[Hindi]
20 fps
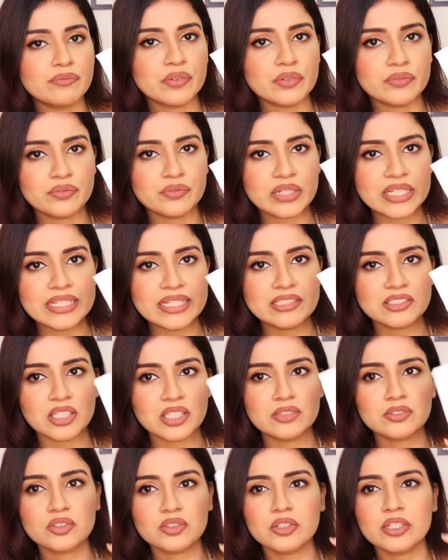फिफ्टी
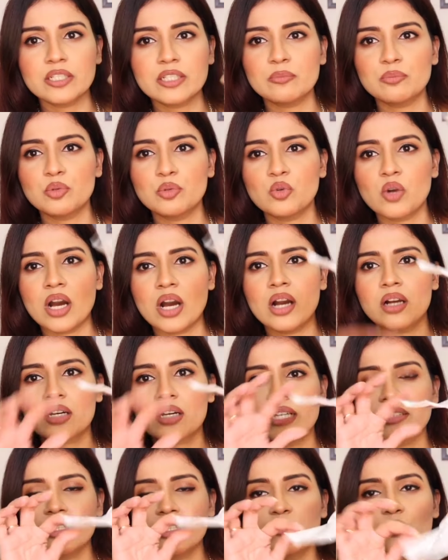सनस्क्रीन पूरा
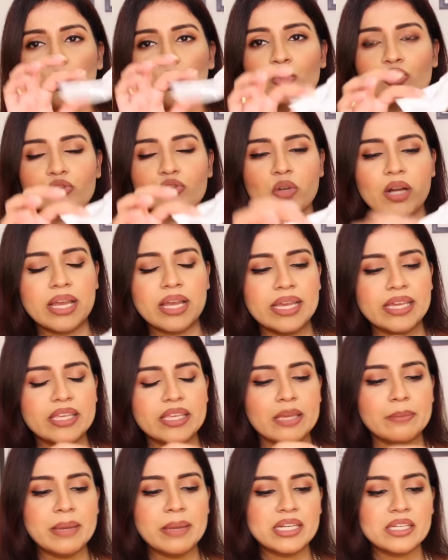ख़त्म हो चुका है
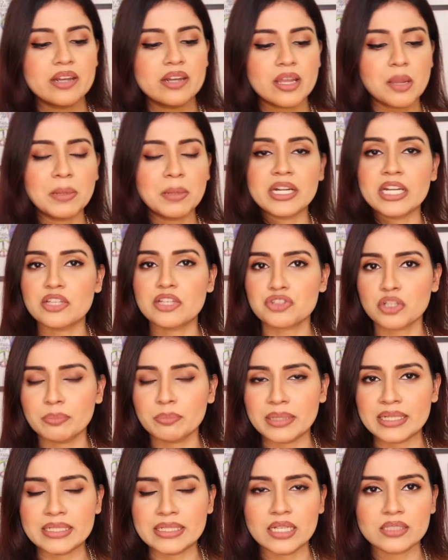ये मैंने रिकमेंडेशन
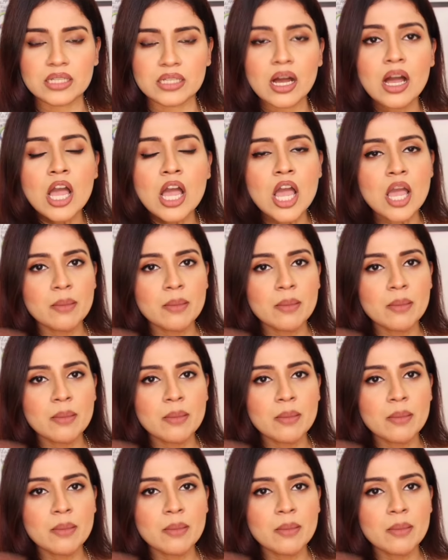पे लिया था